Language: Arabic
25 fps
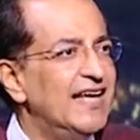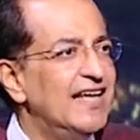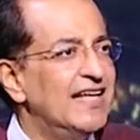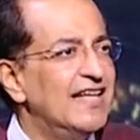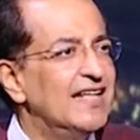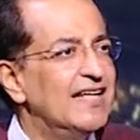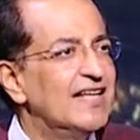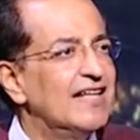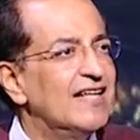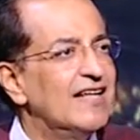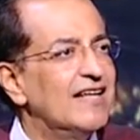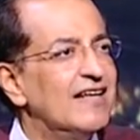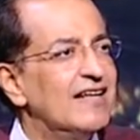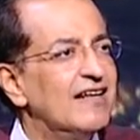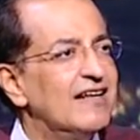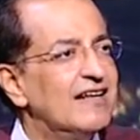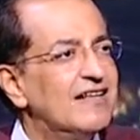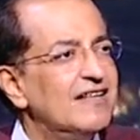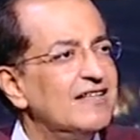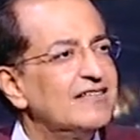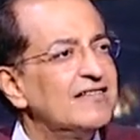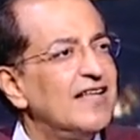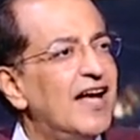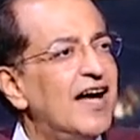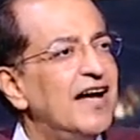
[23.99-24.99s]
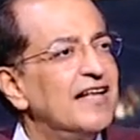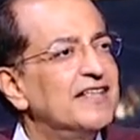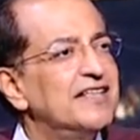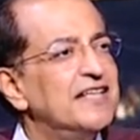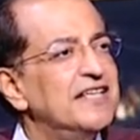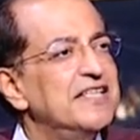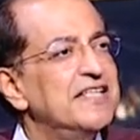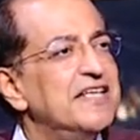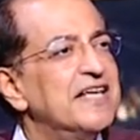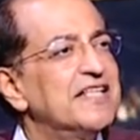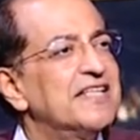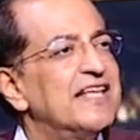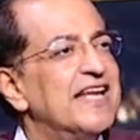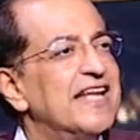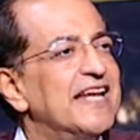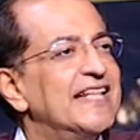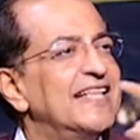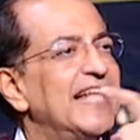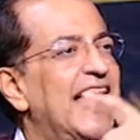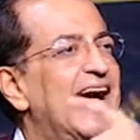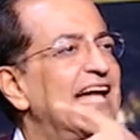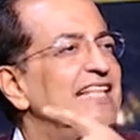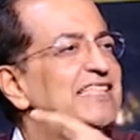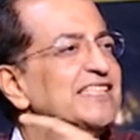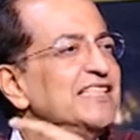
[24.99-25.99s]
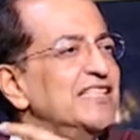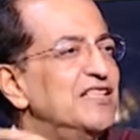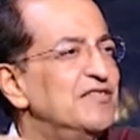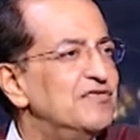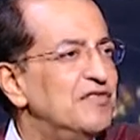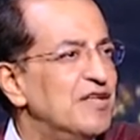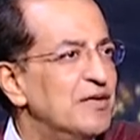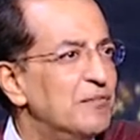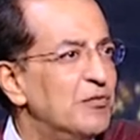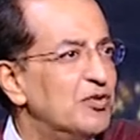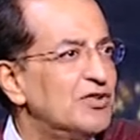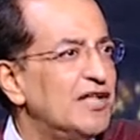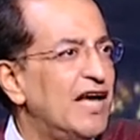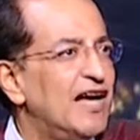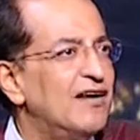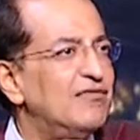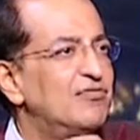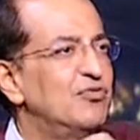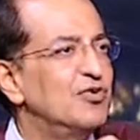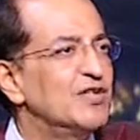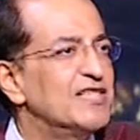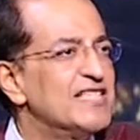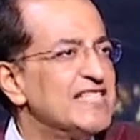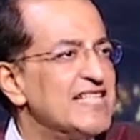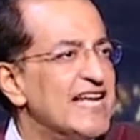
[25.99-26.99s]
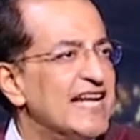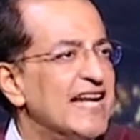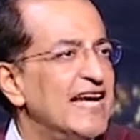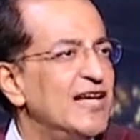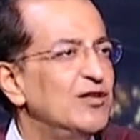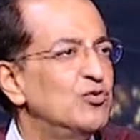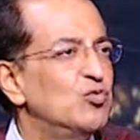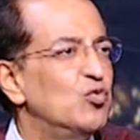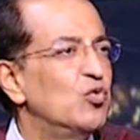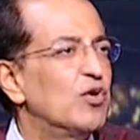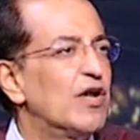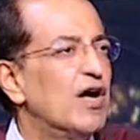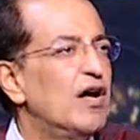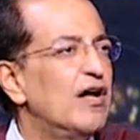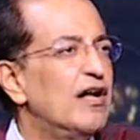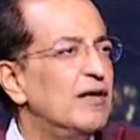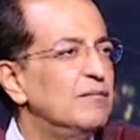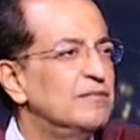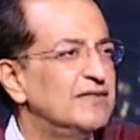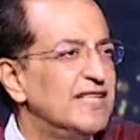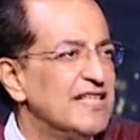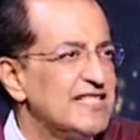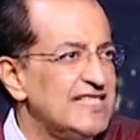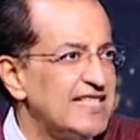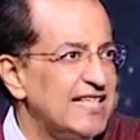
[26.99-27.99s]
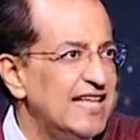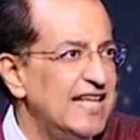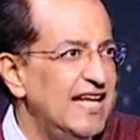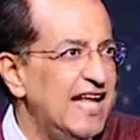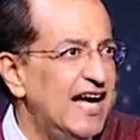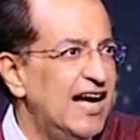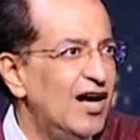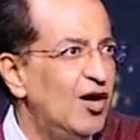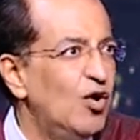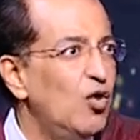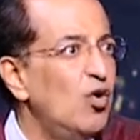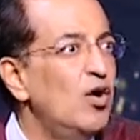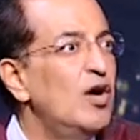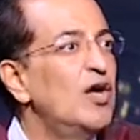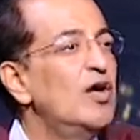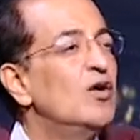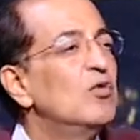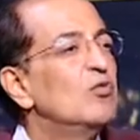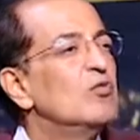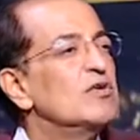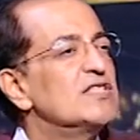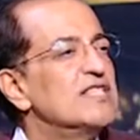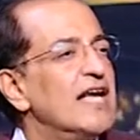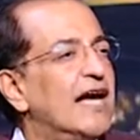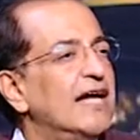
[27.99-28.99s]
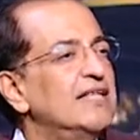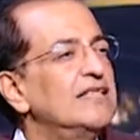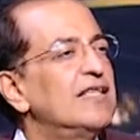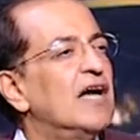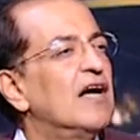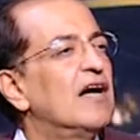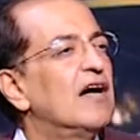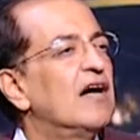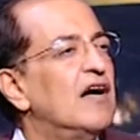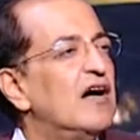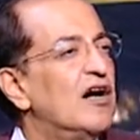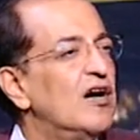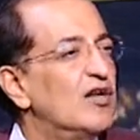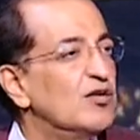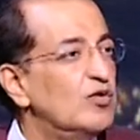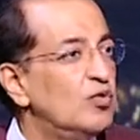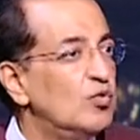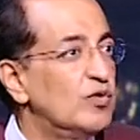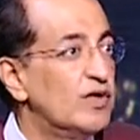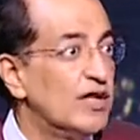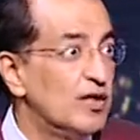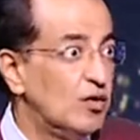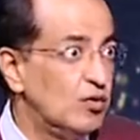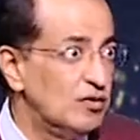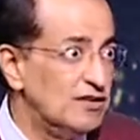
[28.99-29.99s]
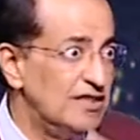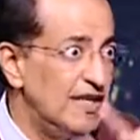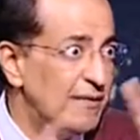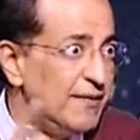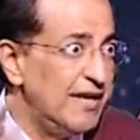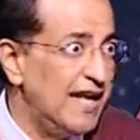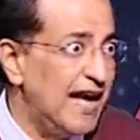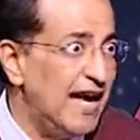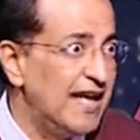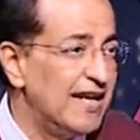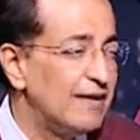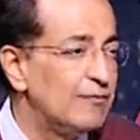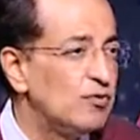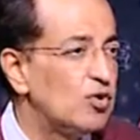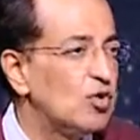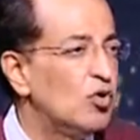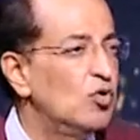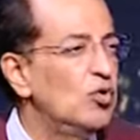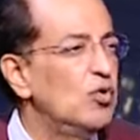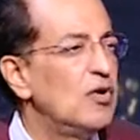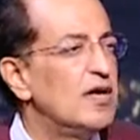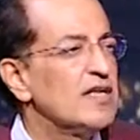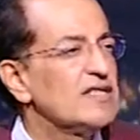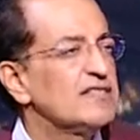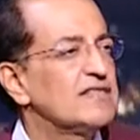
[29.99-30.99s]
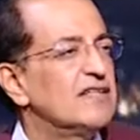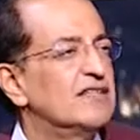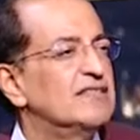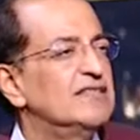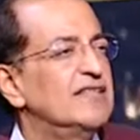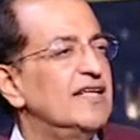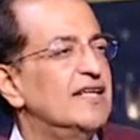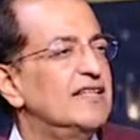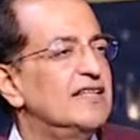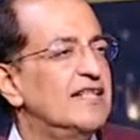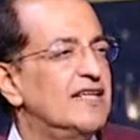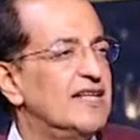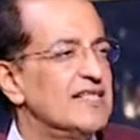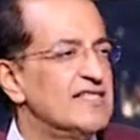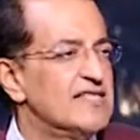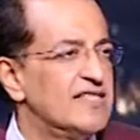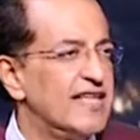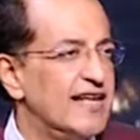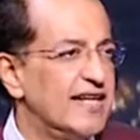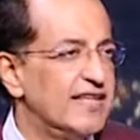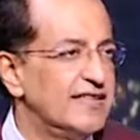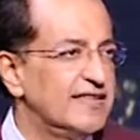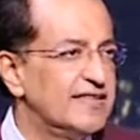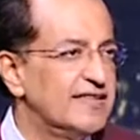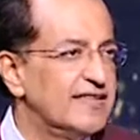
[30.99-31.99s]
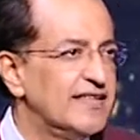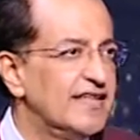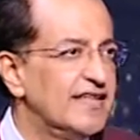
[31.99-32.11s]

القطعه ديت كانت عندي في المتحف واتسرقت ورقم تسجيلها اهو وساعتها قانونا قدام العالم كله استطيع ان انا استرد